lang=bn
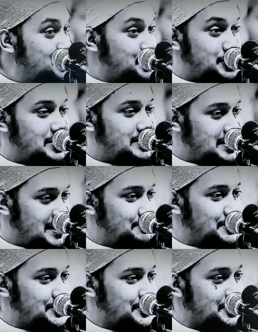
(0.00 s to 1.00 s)
সূচনা থেকে
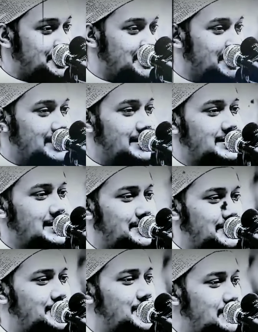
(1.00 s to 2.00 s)
এই পর্যন্ত
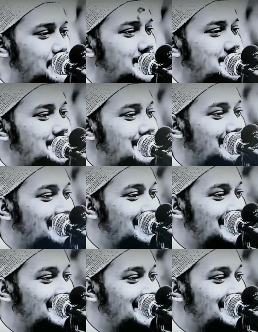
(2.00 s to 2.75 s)
তাদের কোনো খবর আছে